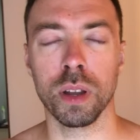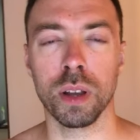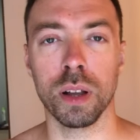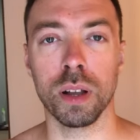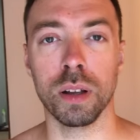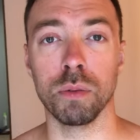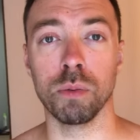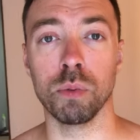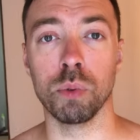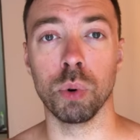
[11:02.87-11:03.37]

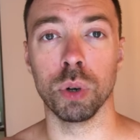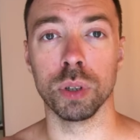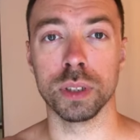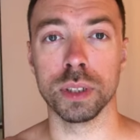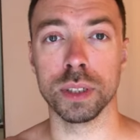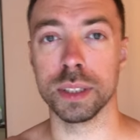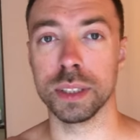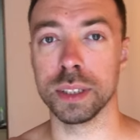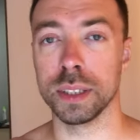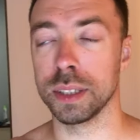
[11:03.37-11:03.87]
Вот.
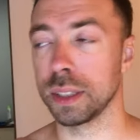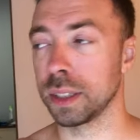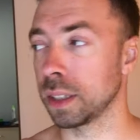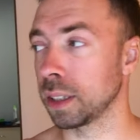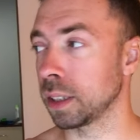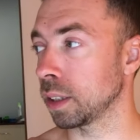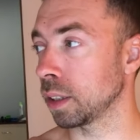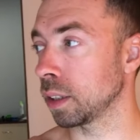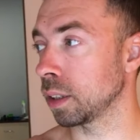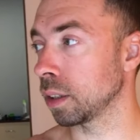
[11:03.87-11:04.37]

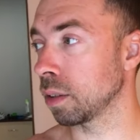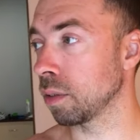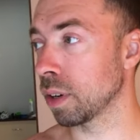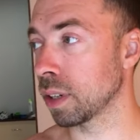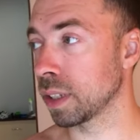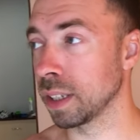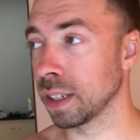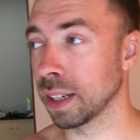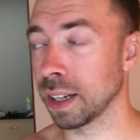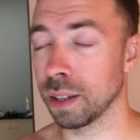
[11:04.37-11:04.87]
И
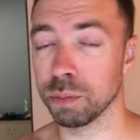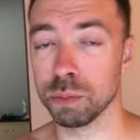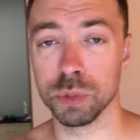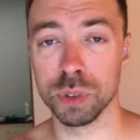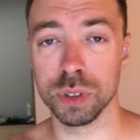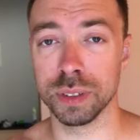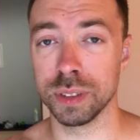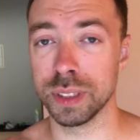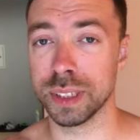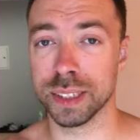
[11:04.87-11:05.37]
квартирка
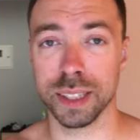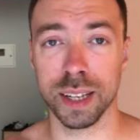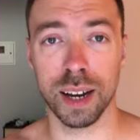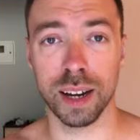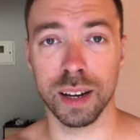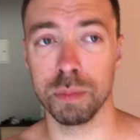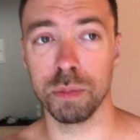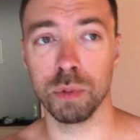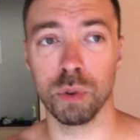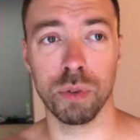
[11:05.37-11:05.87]
мы
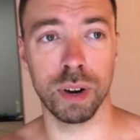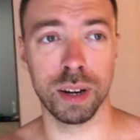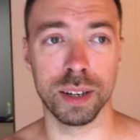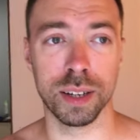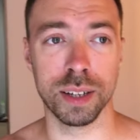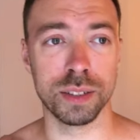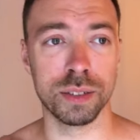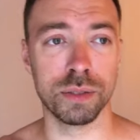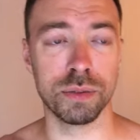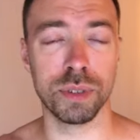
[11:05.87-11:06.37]
искали
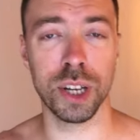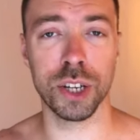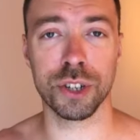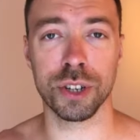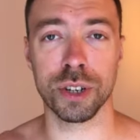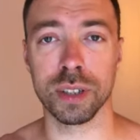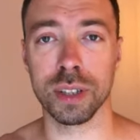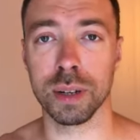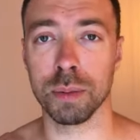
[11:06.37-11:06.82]
буквально один вечер.